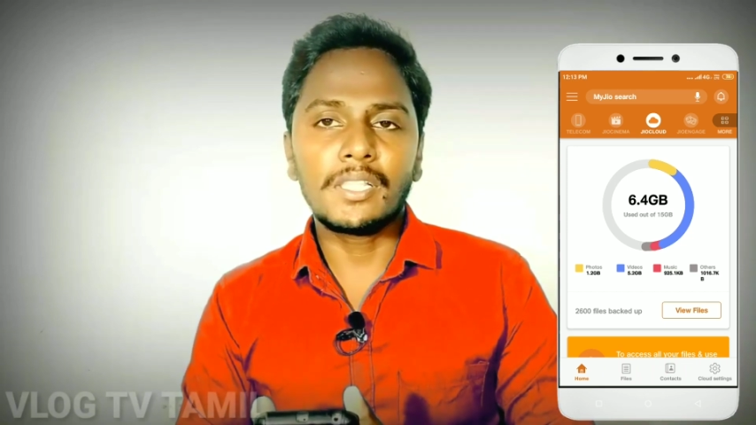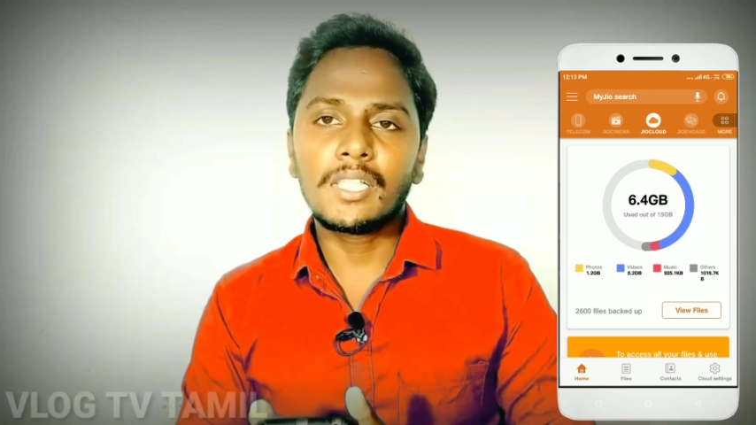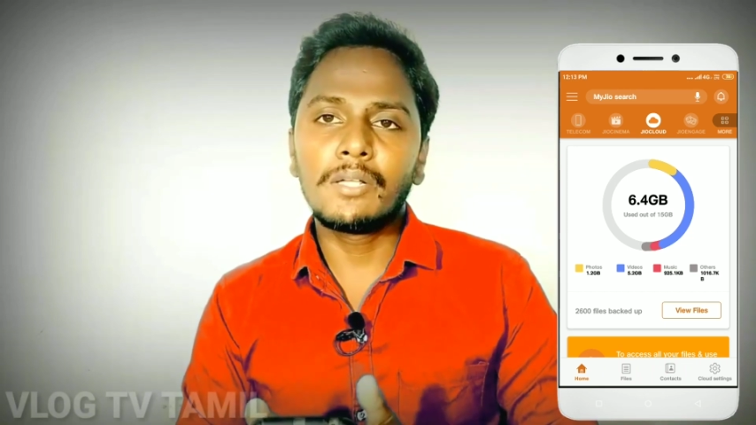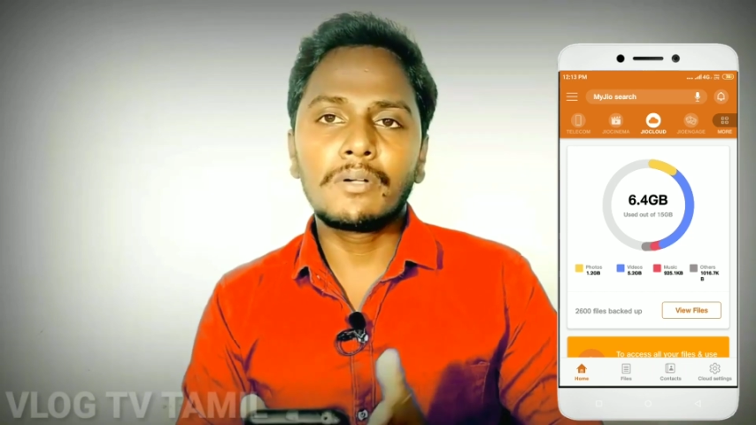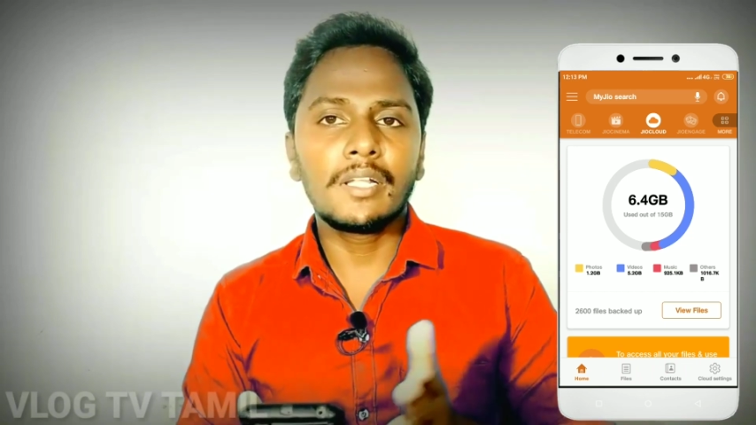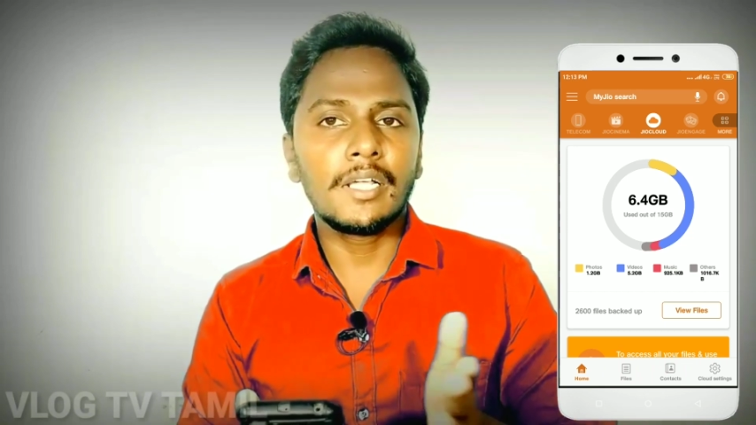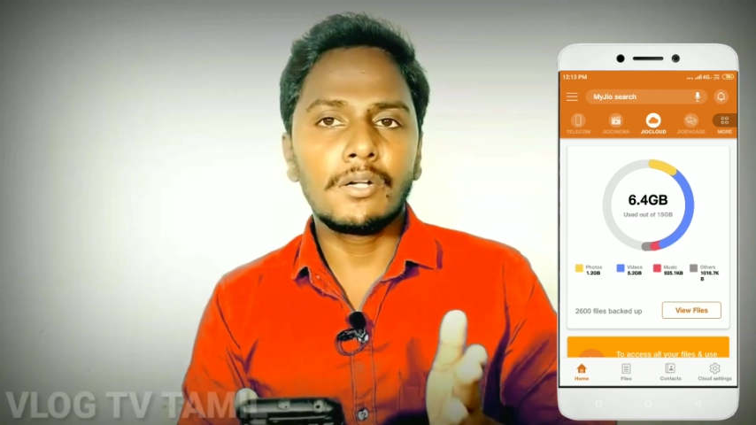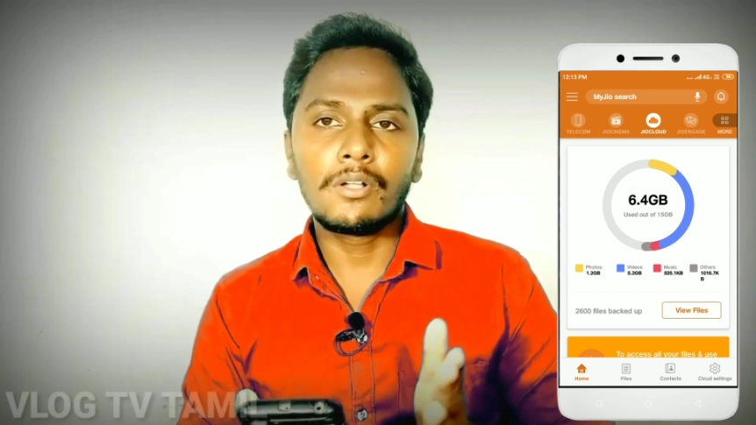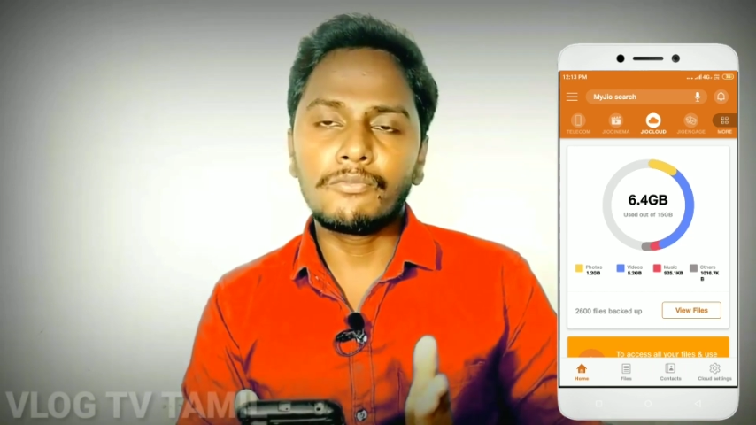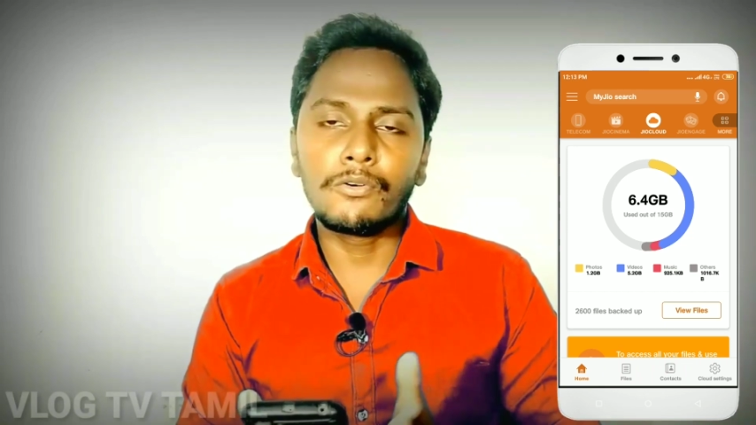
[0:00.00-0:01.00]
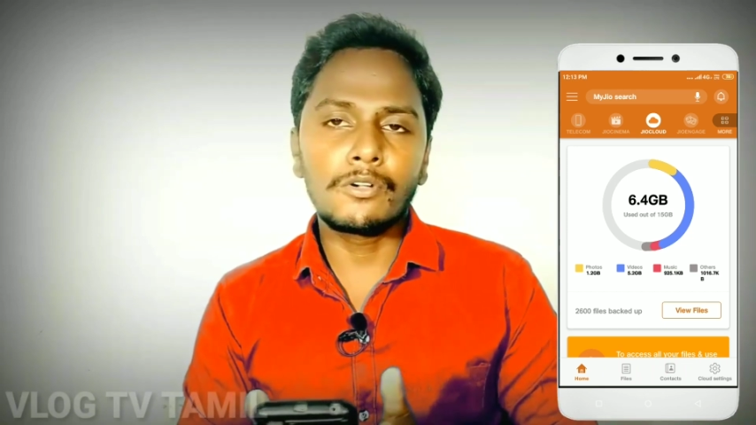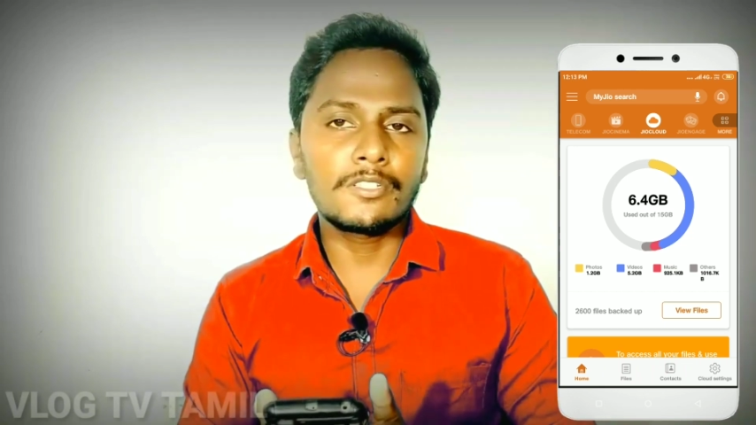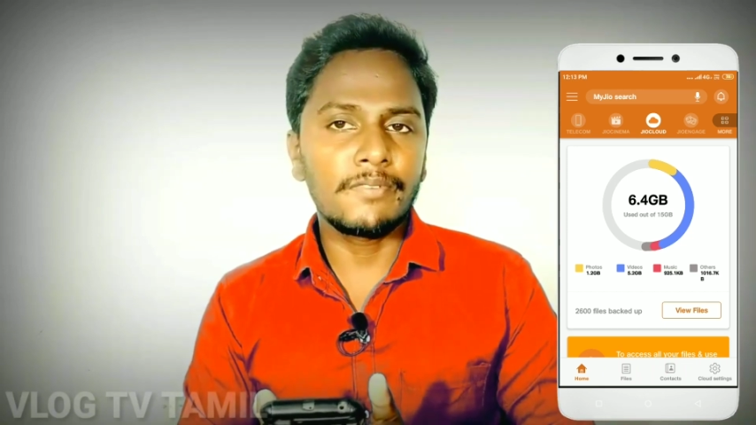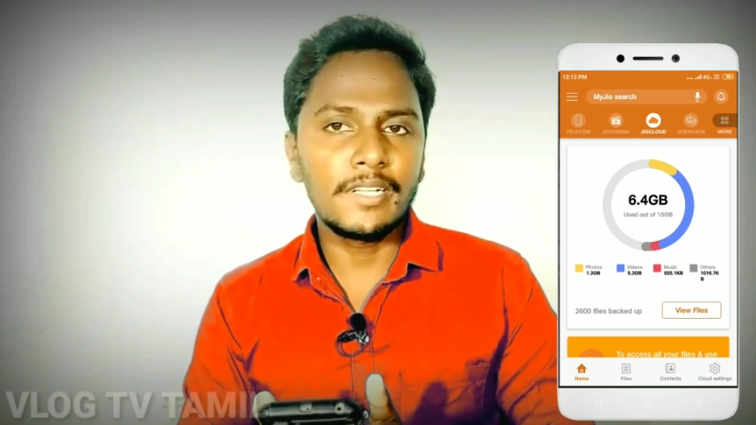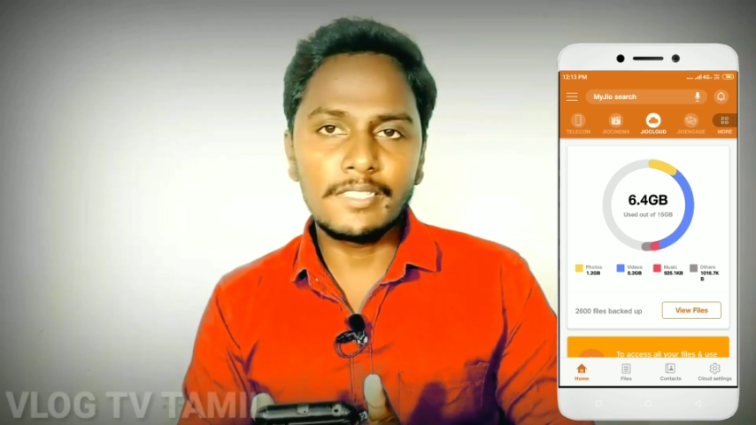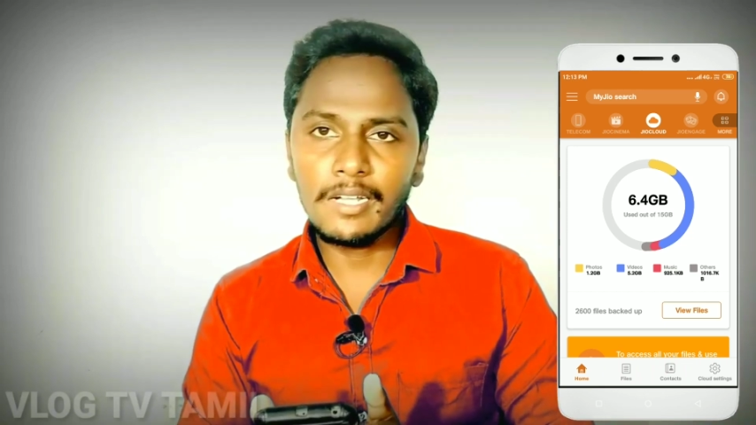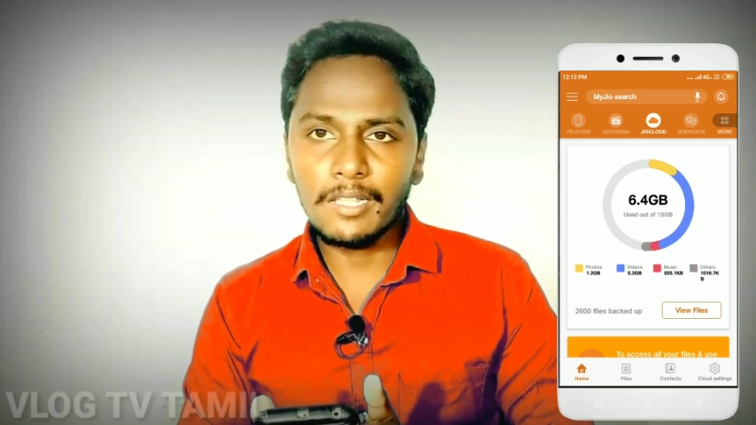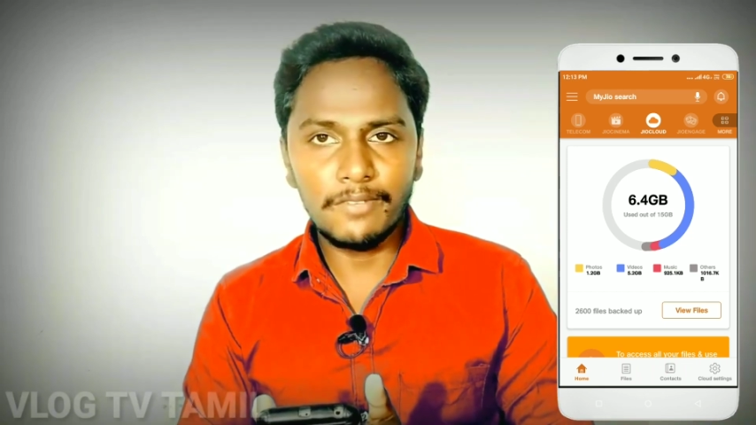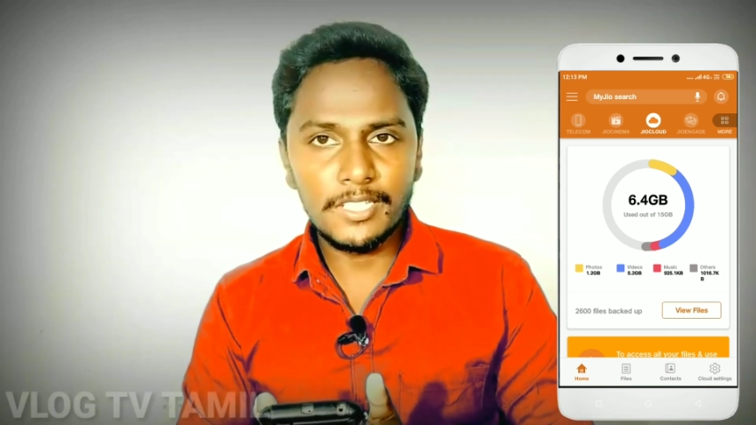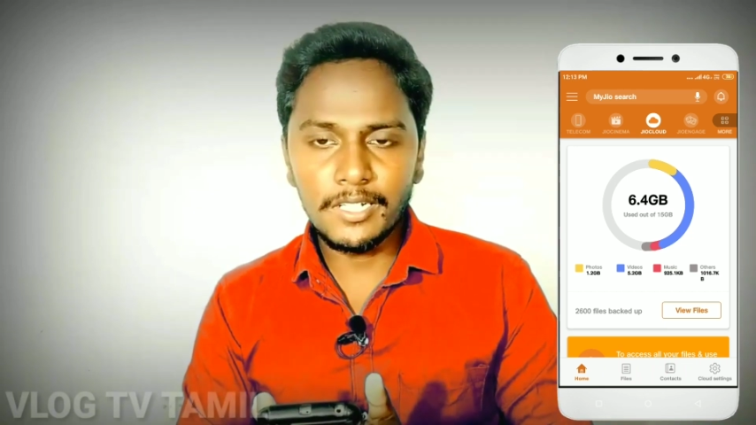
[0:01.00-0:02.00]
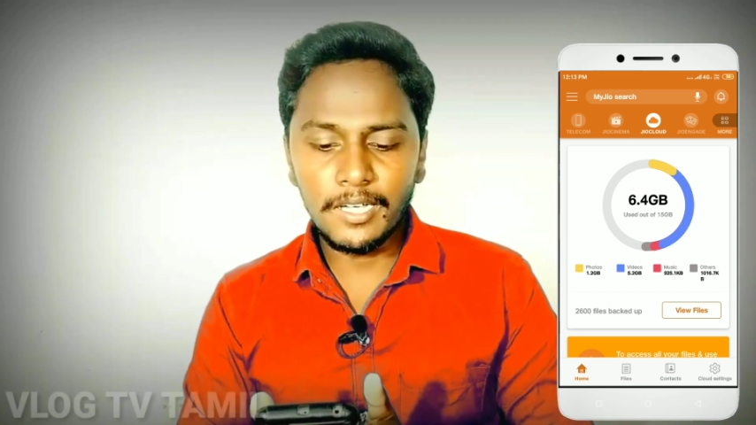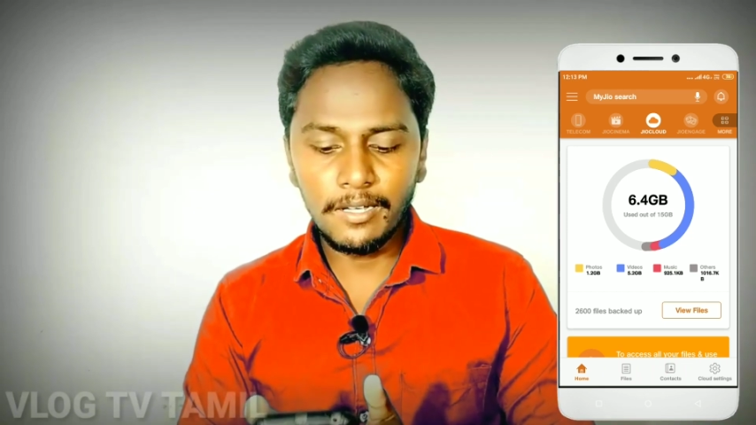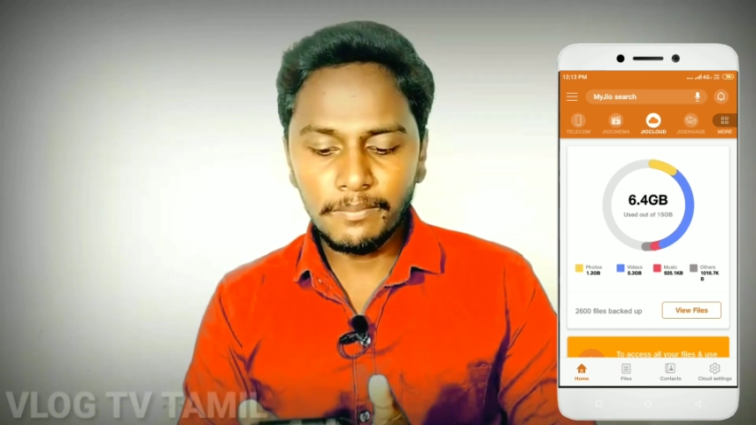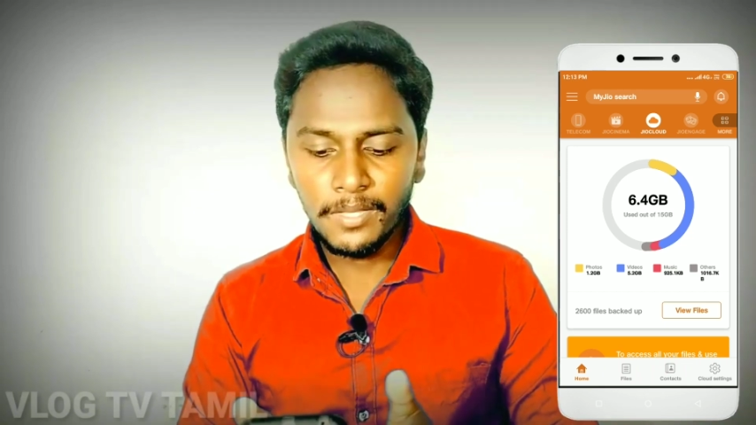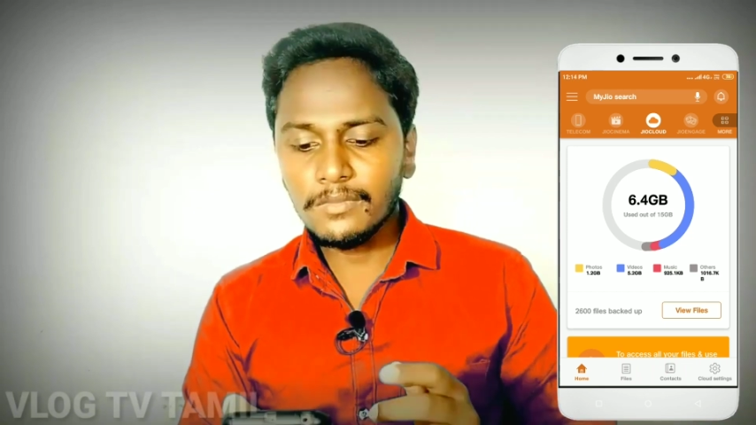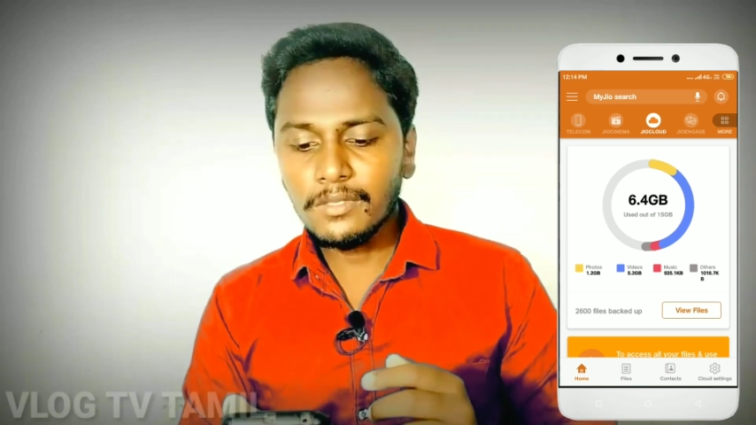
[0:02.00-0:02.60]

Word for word: அந்தளவுக்கு நான் என்னோடய ஃபோட்டோஸ் ஃபைல்ஸ்லாம் நான் வச்சுருக்கேன்